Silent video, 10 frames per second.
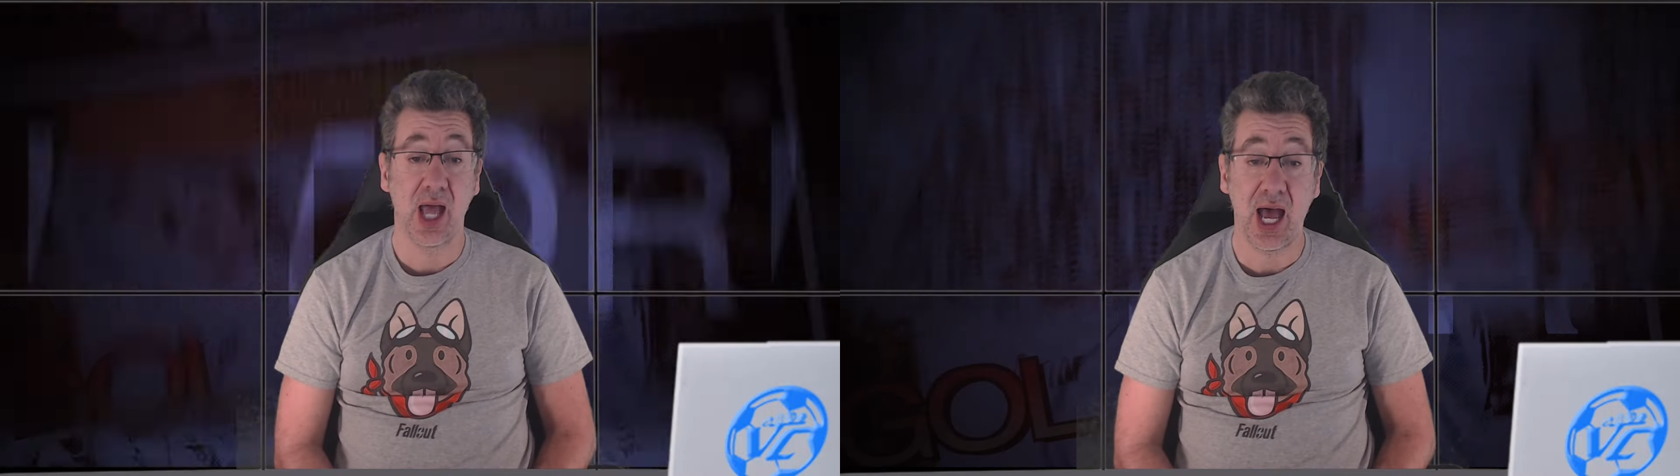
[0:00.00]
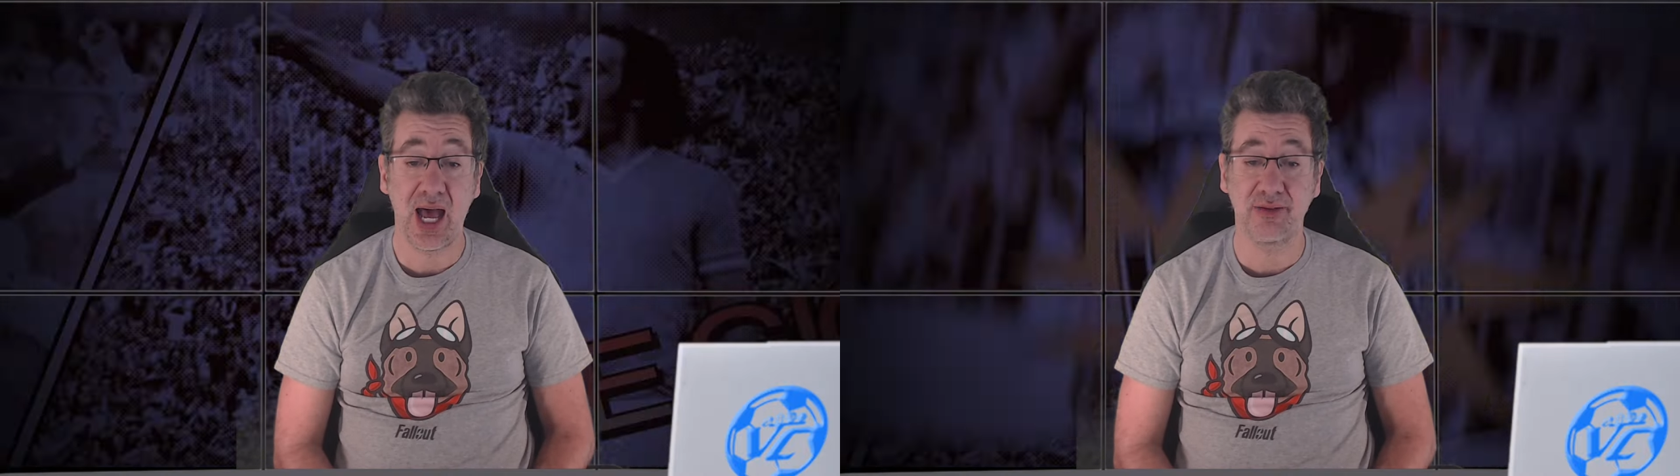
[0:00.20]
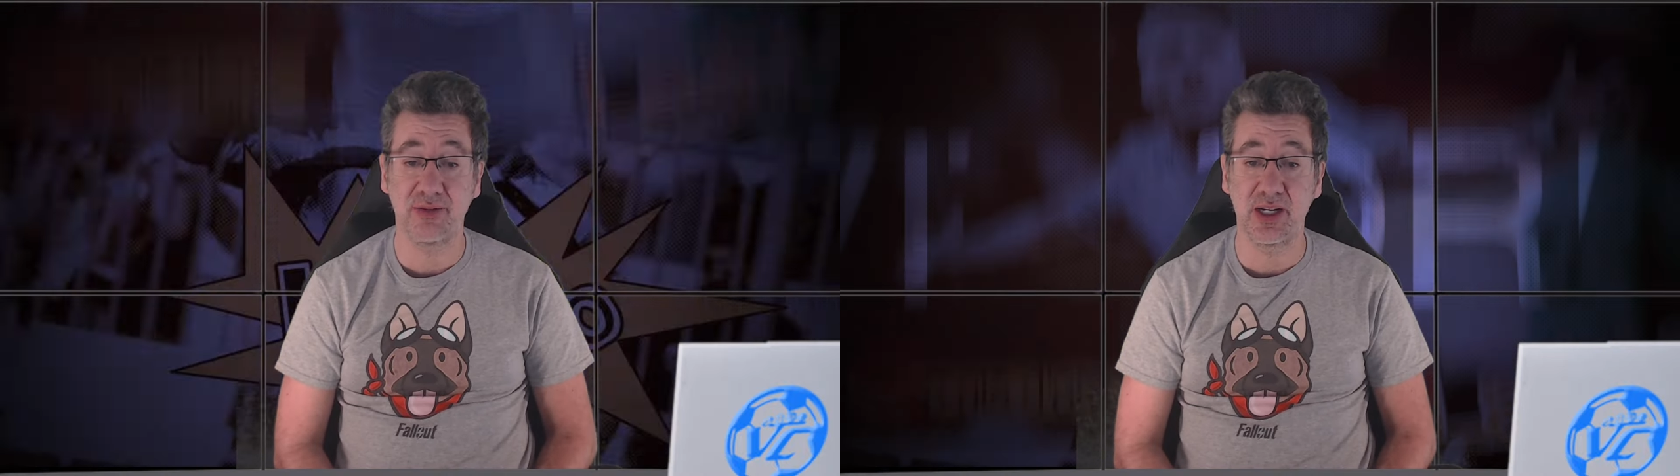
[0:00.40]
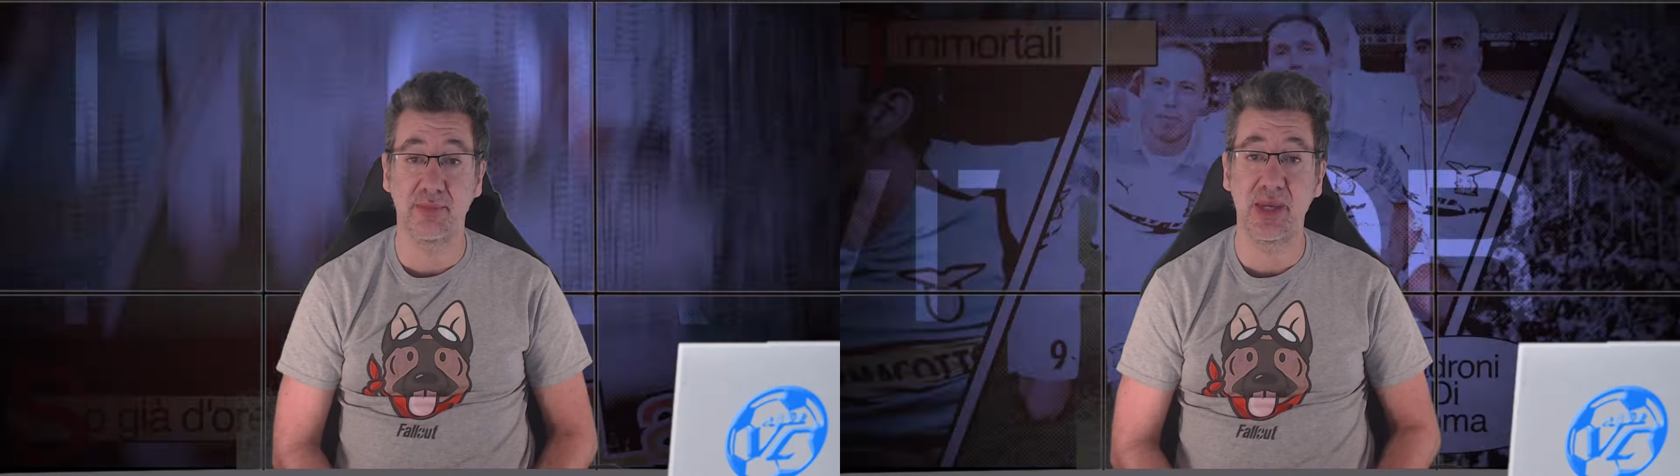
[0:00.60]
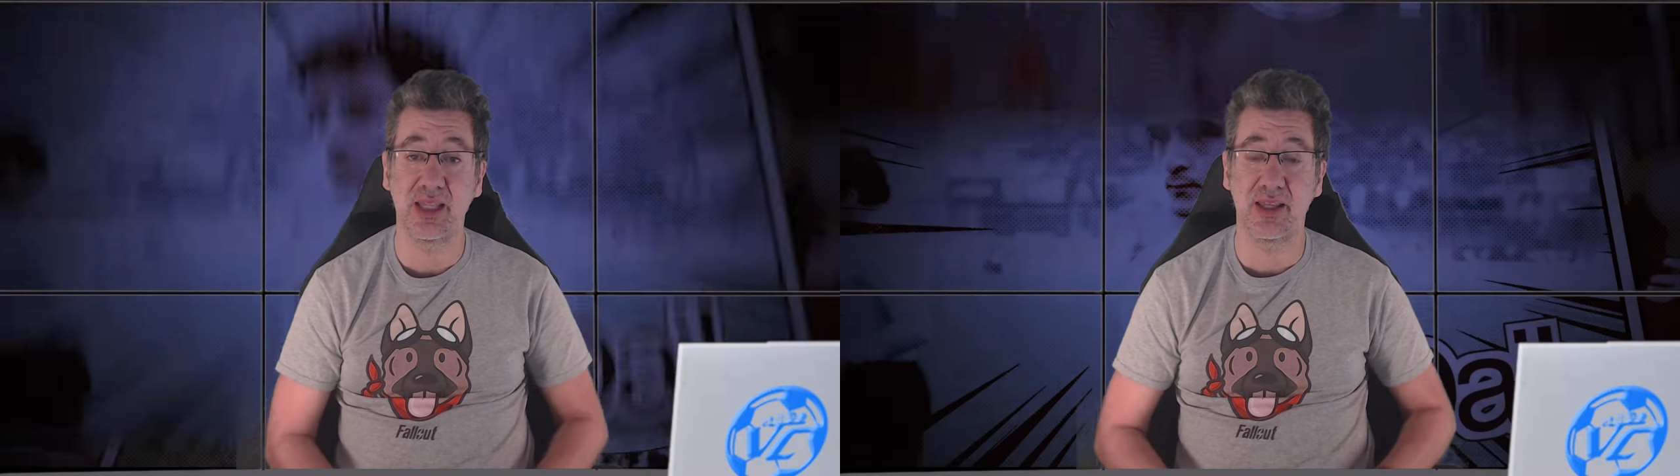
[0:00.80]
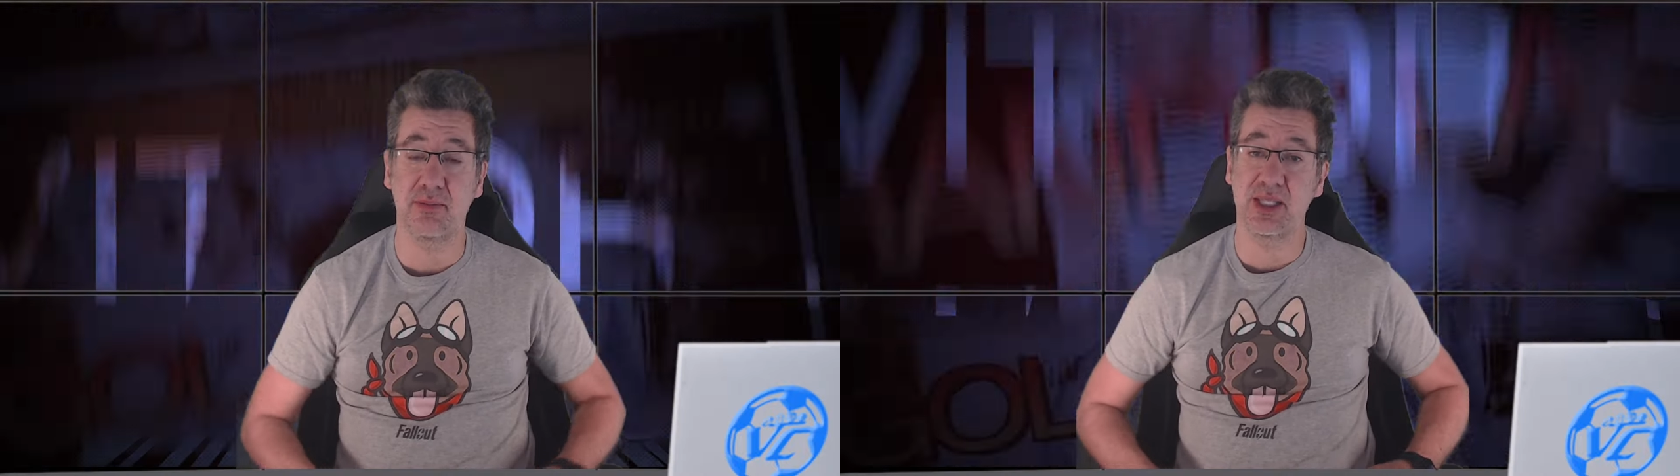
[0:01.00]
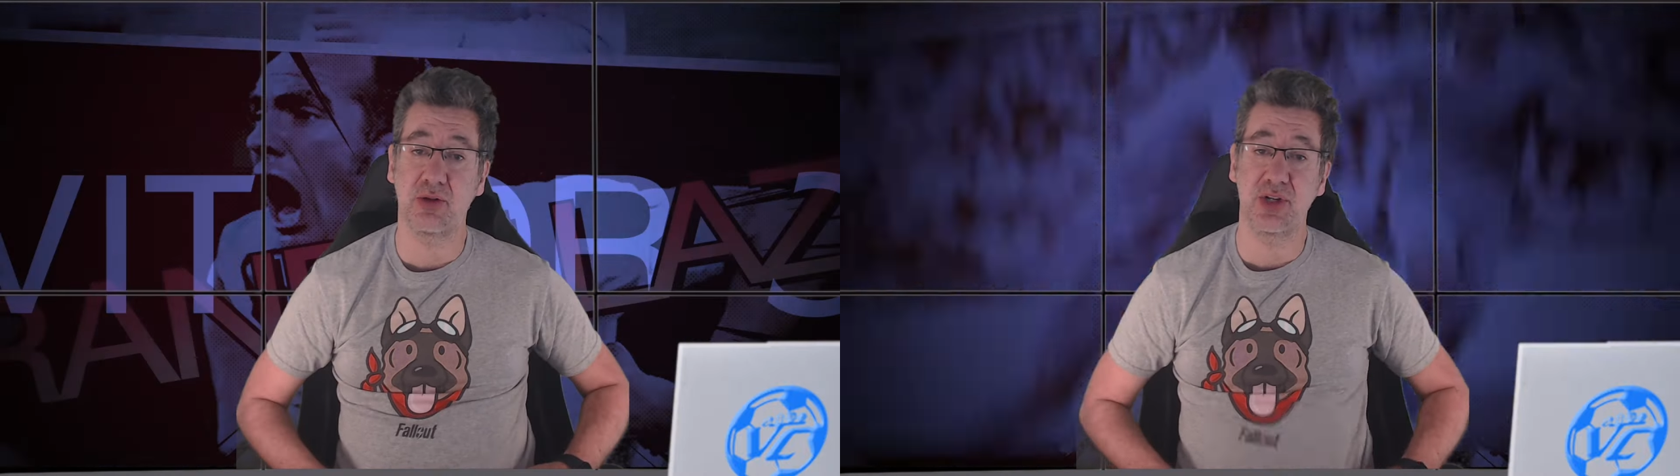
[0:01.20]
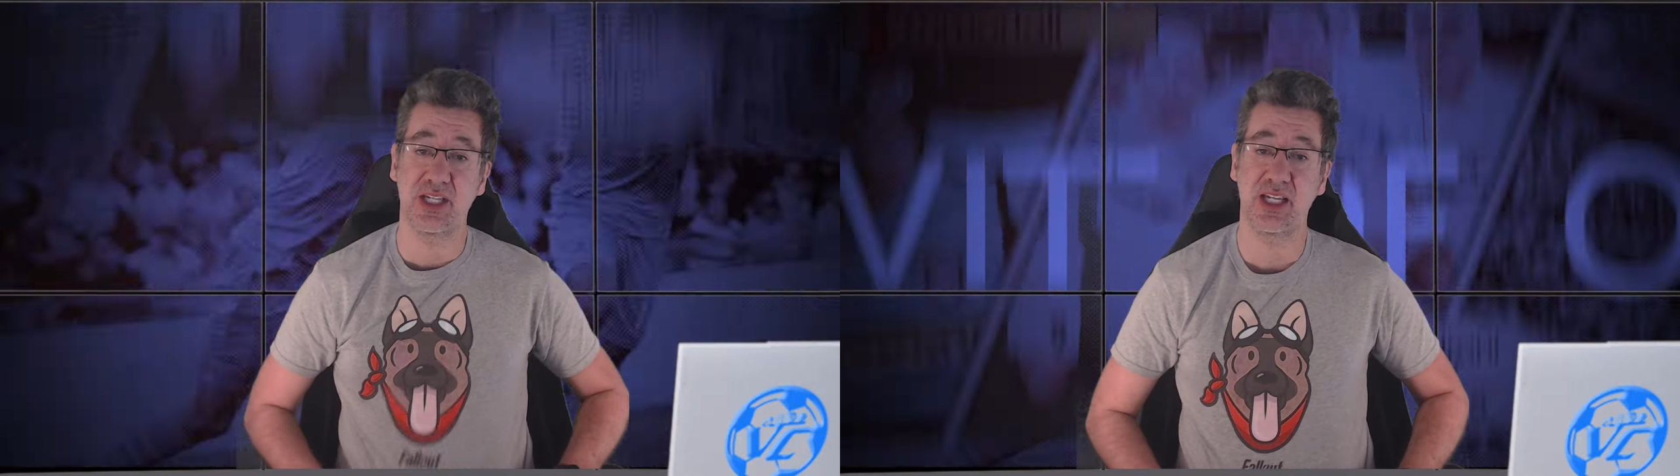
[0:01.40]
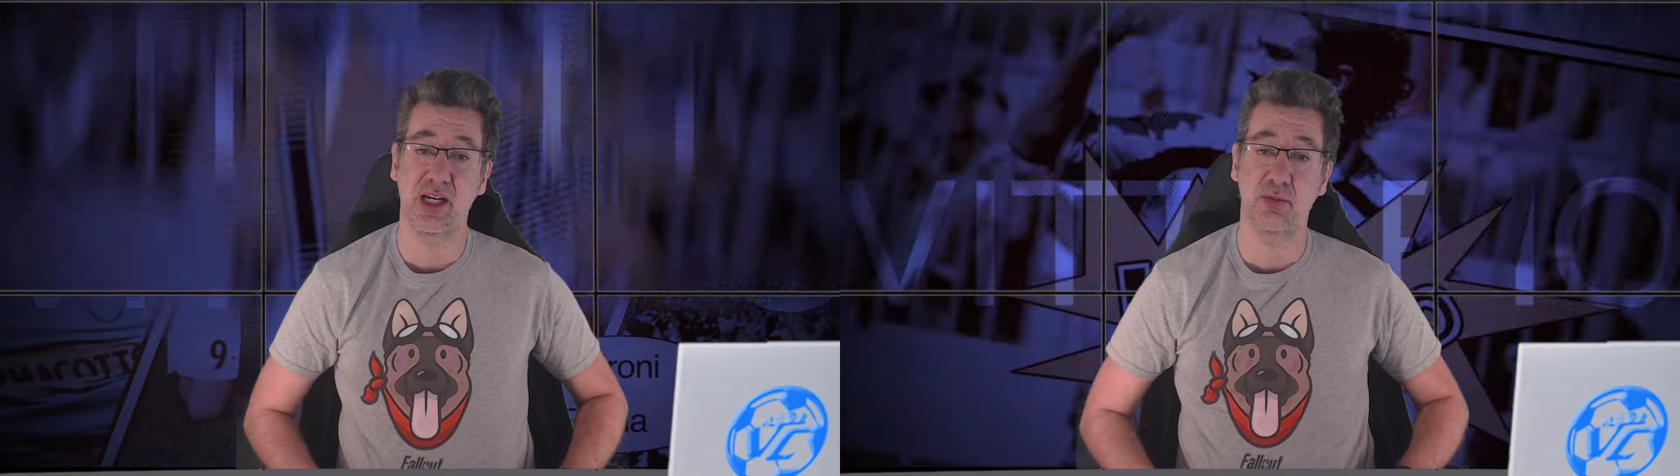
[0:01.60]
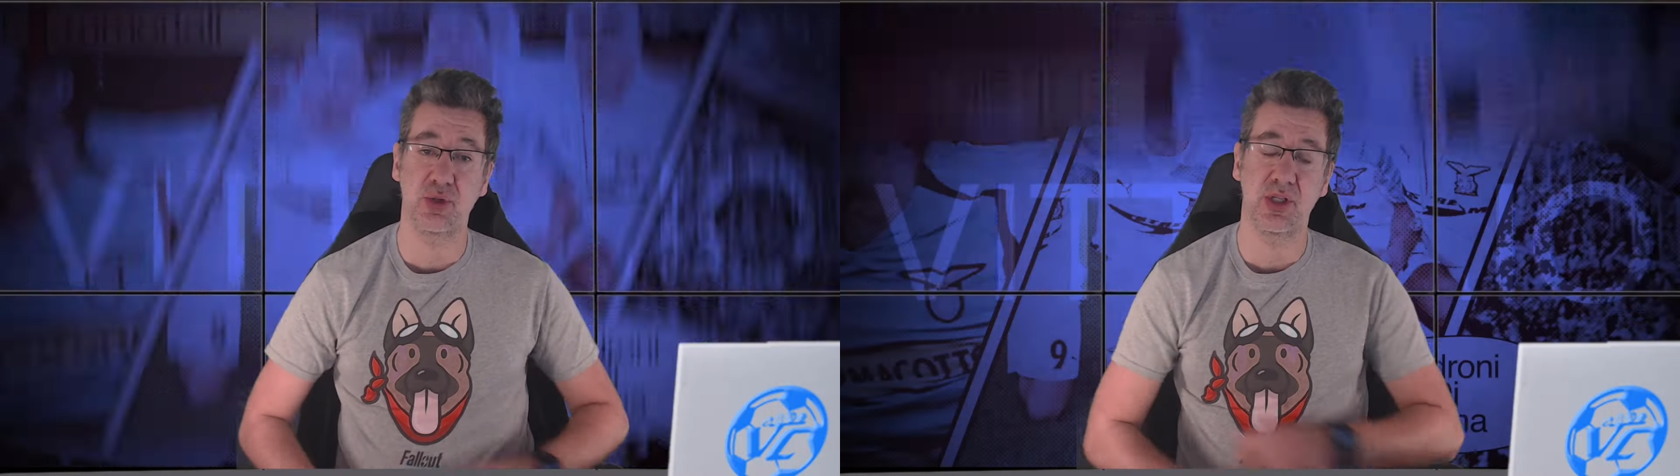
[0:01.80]
ha finalmente mandato dei
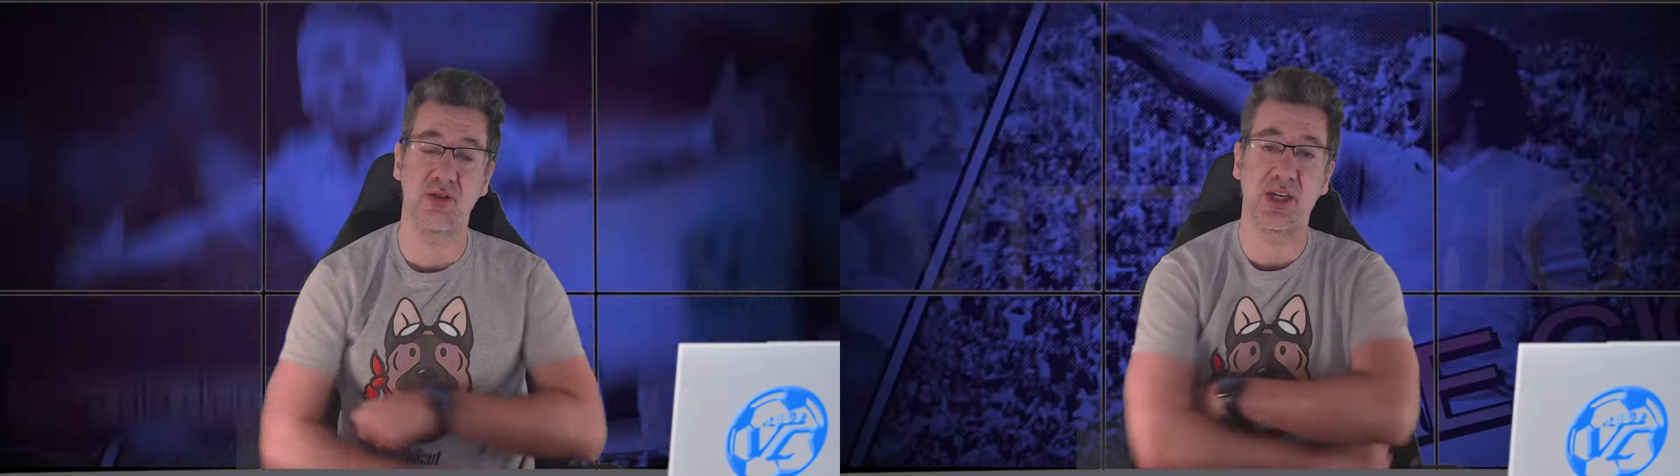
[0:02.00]
segnali positivi.